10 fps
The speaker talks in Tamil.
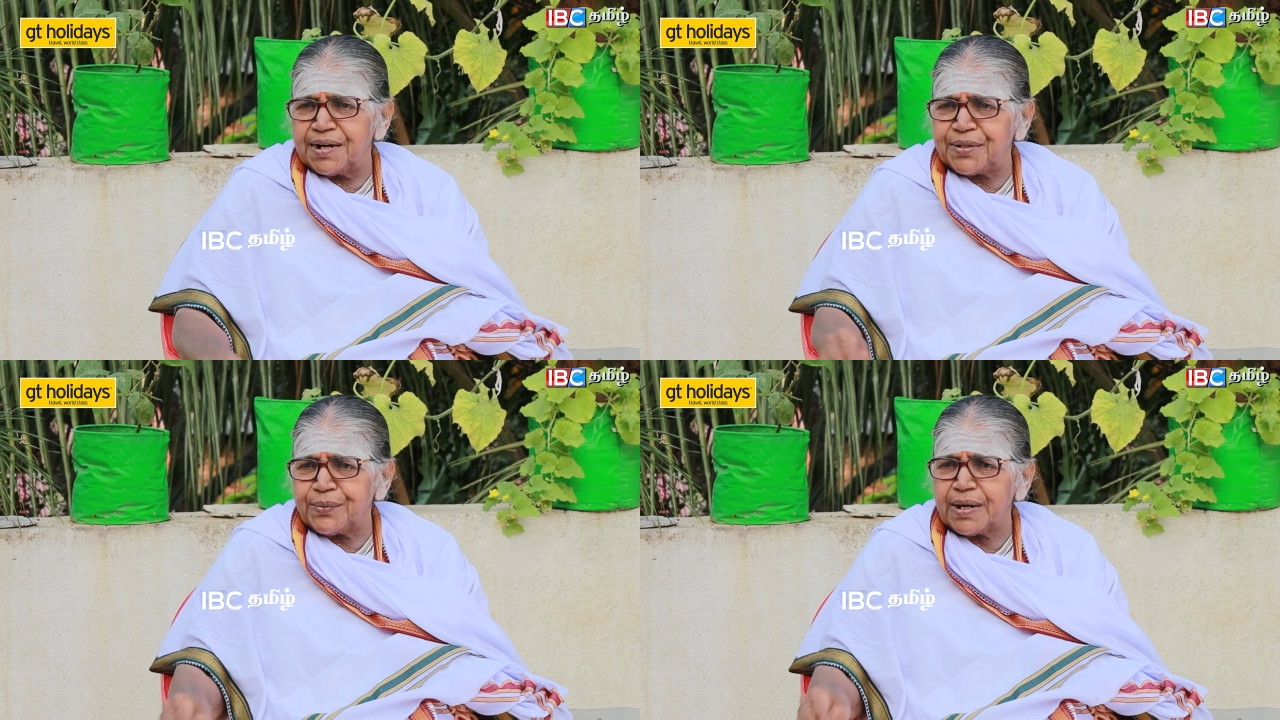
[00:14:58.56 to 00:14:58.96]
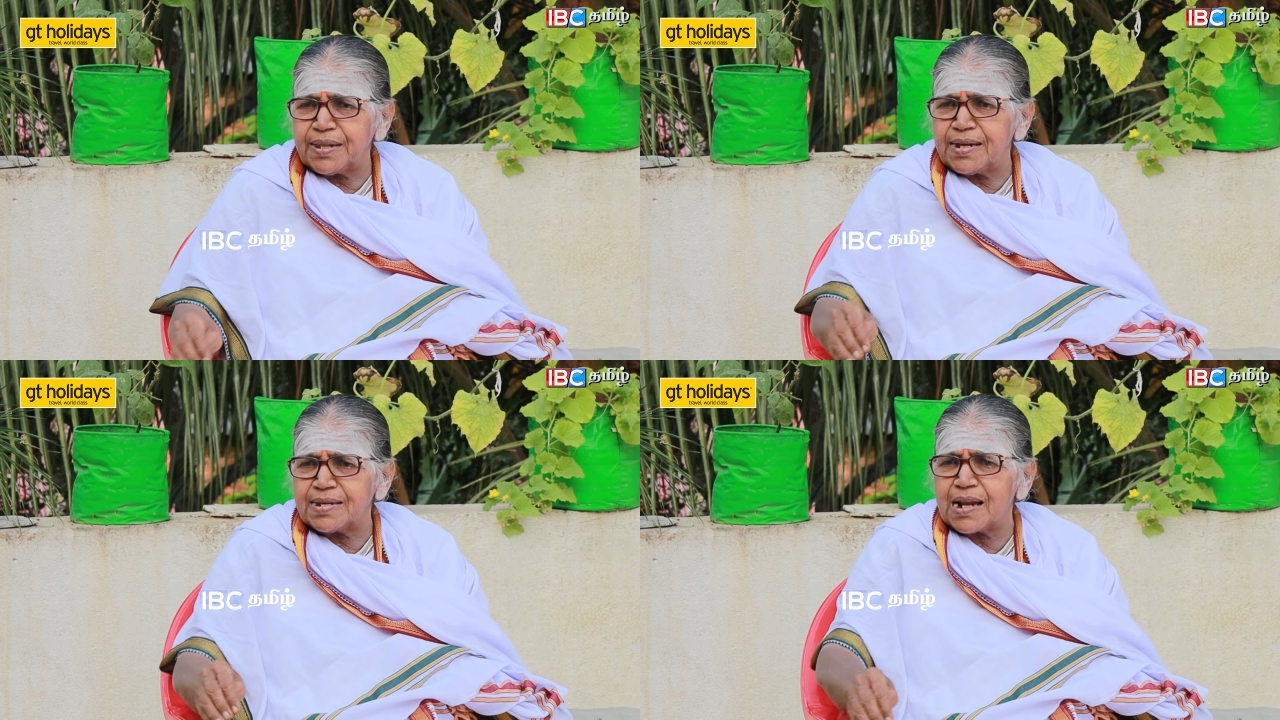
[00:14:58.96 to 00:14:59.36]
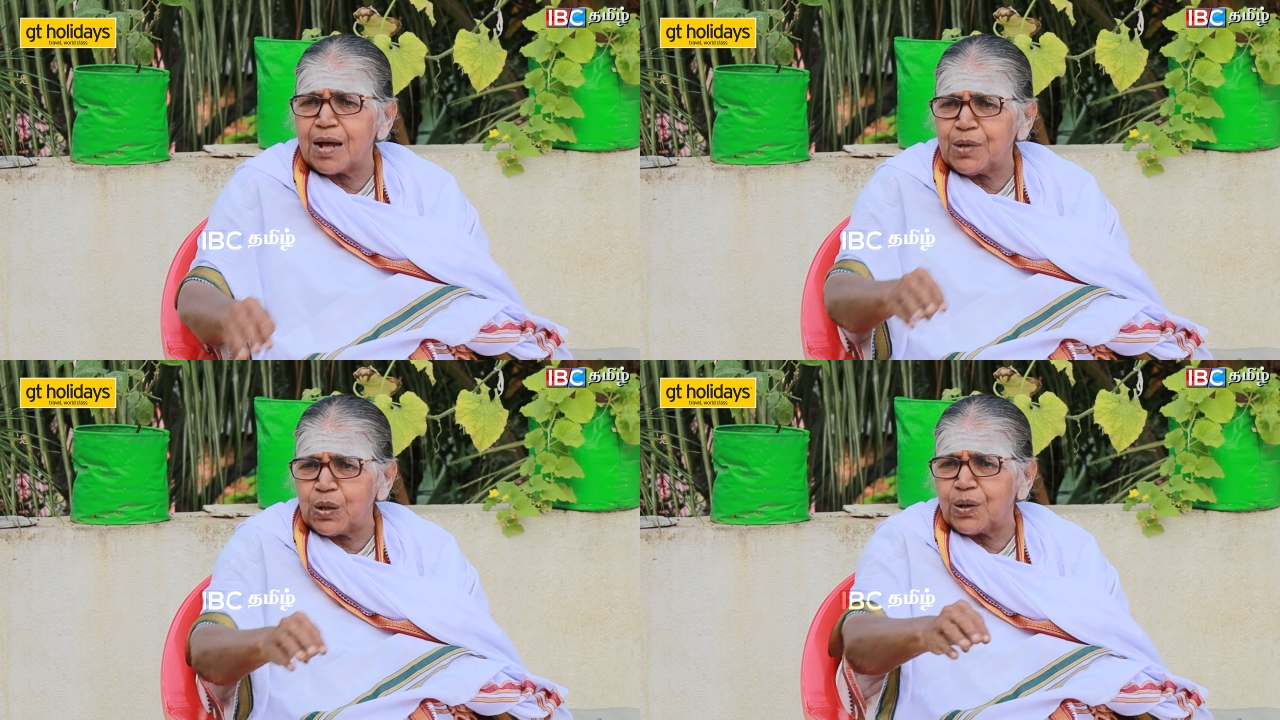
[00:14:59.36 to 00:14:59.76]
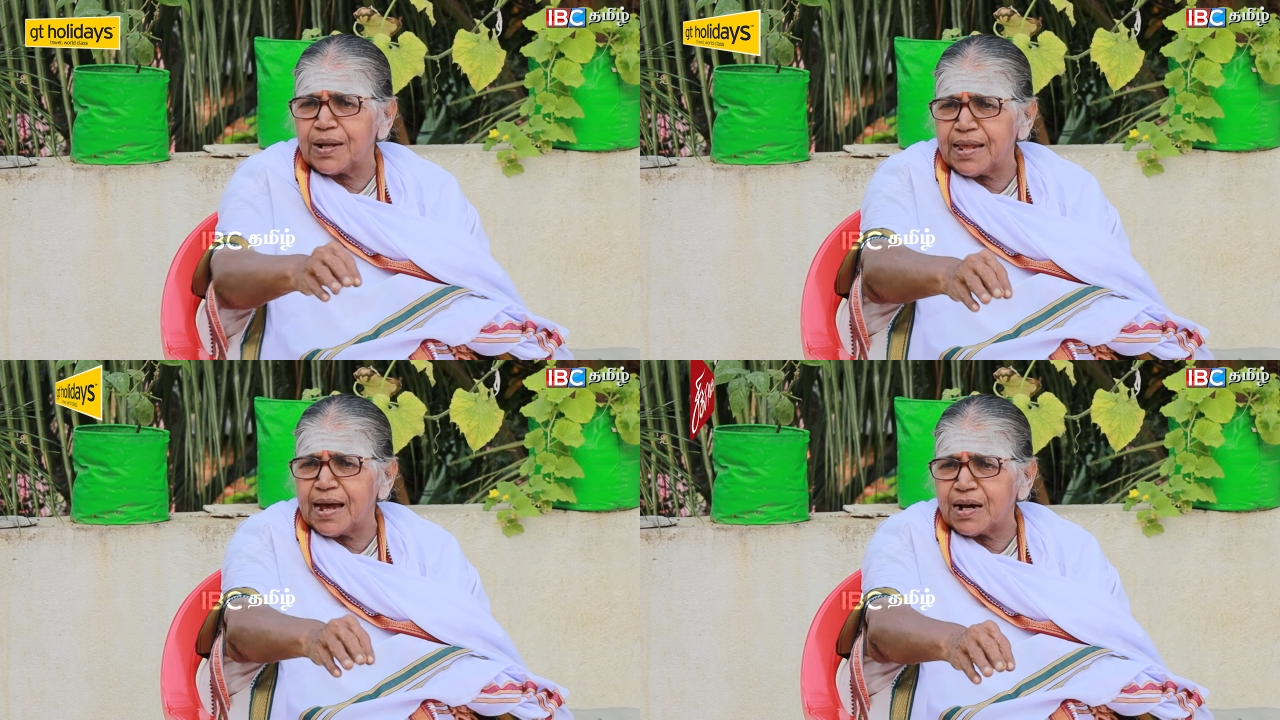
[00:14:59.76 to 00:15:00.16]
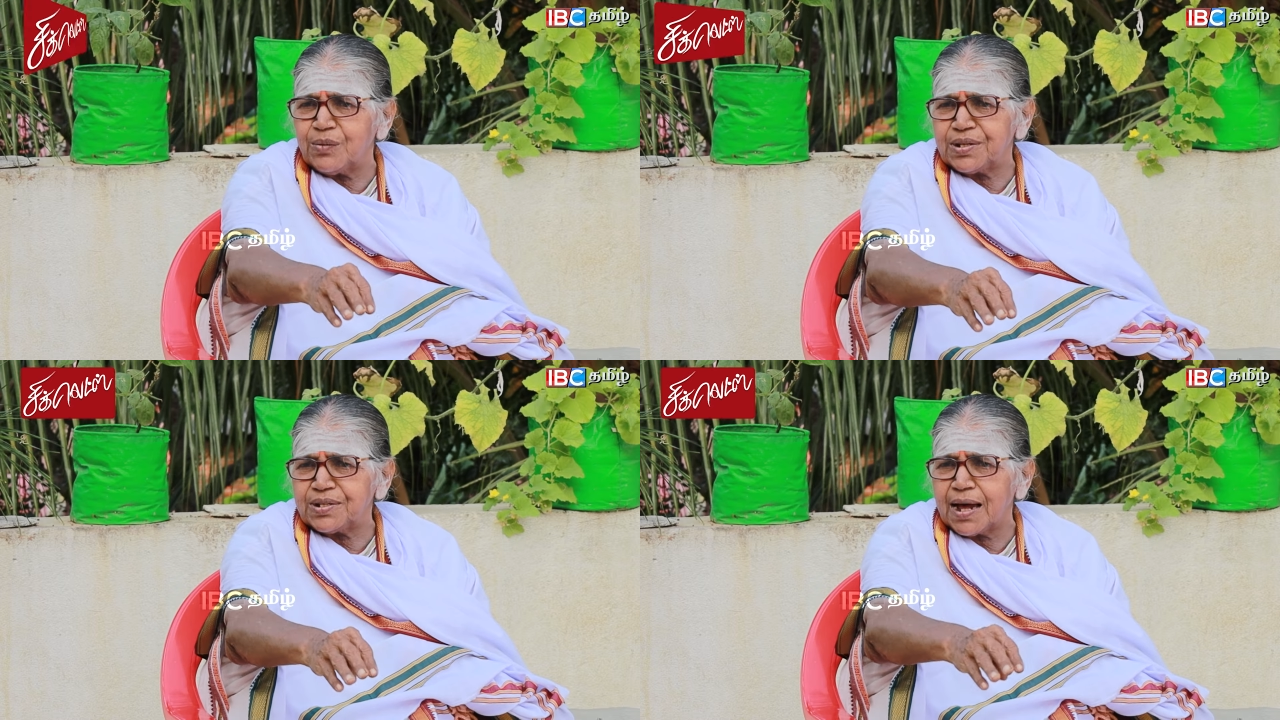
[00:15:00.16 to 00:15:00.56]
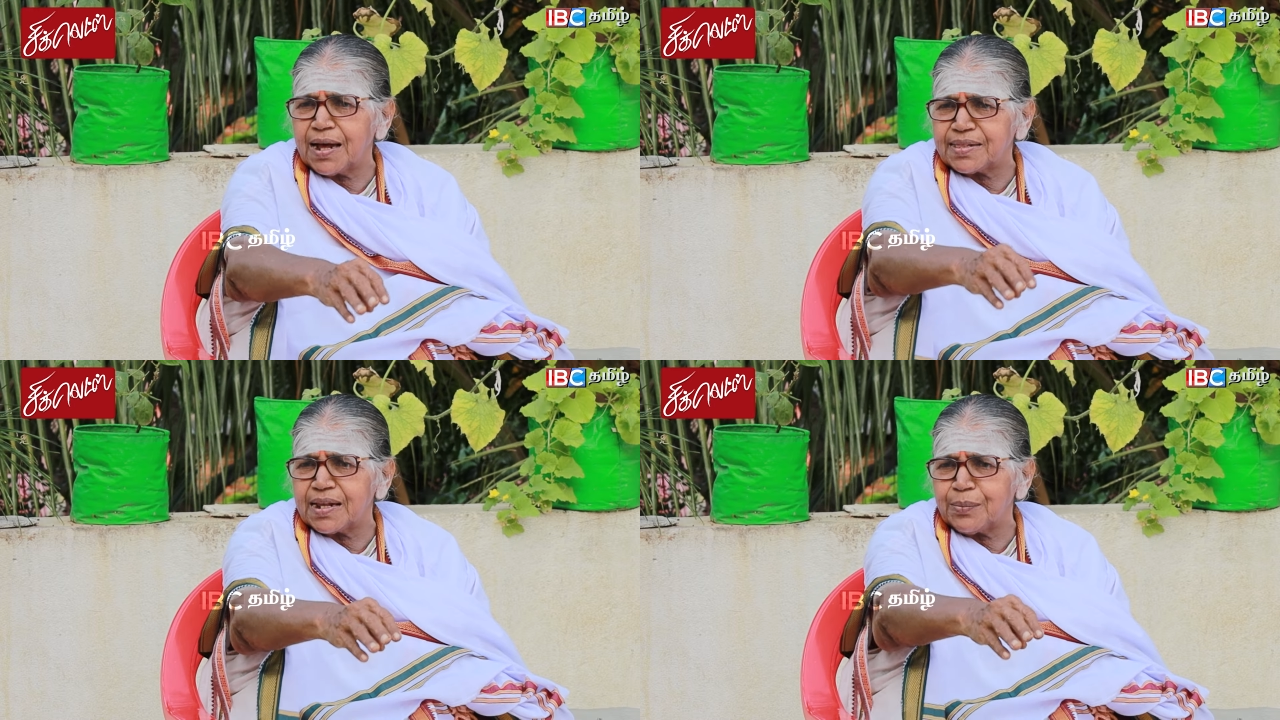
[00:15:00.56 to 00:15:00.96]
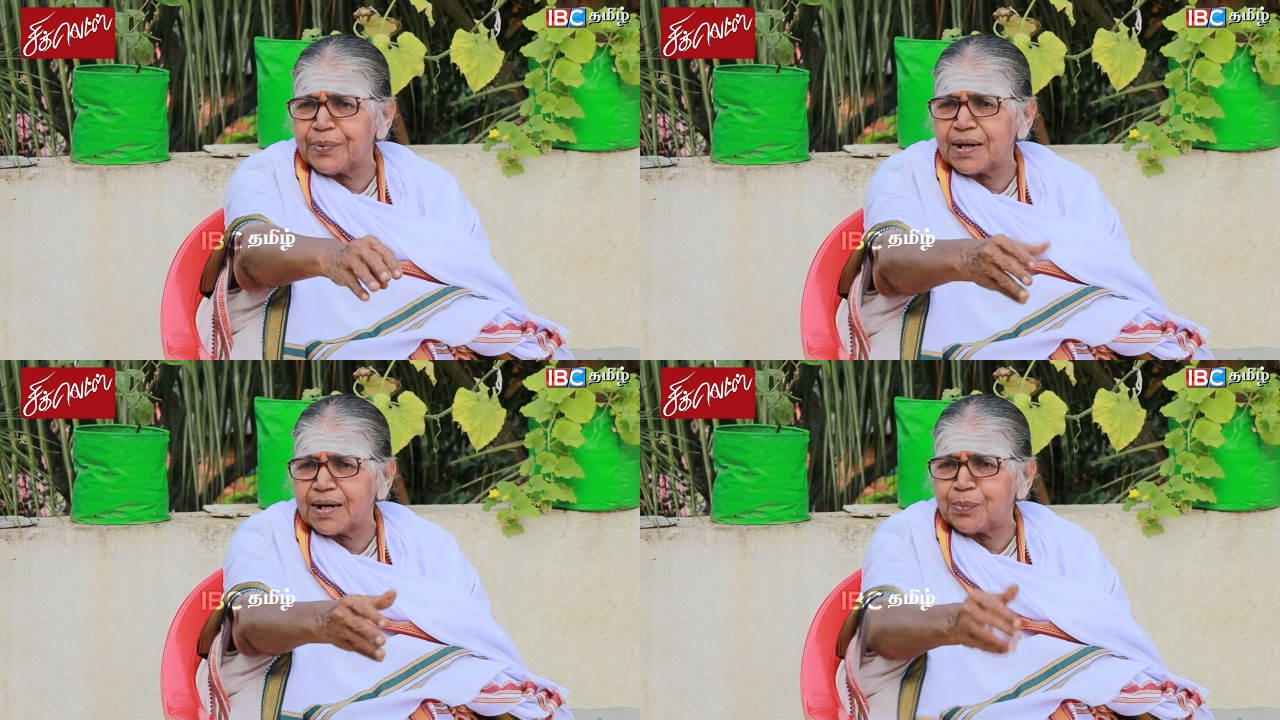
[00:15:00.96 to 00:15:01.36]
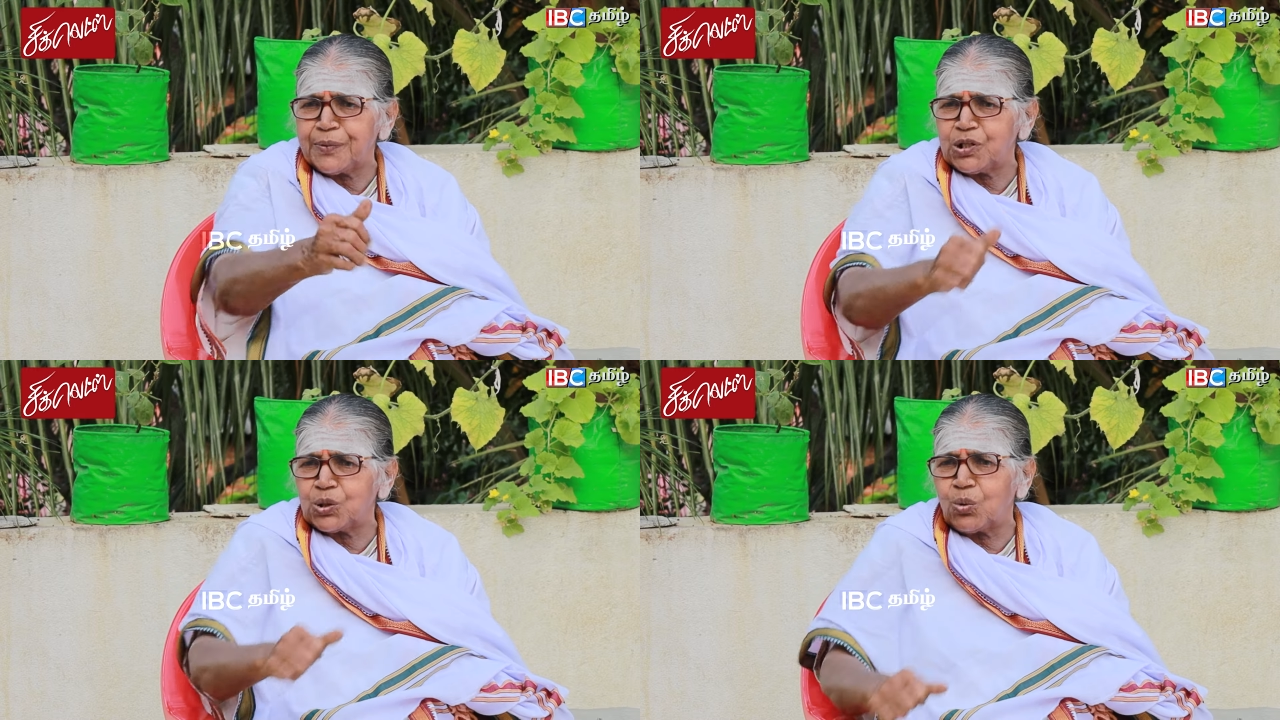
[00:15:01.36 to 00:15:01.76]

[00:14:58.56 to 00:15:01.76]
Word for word: எட்டு வயது இஸ்லாமிய குழந்தை அங்கே வச்சு தான் அத்தனை பேர் கற்பழித்து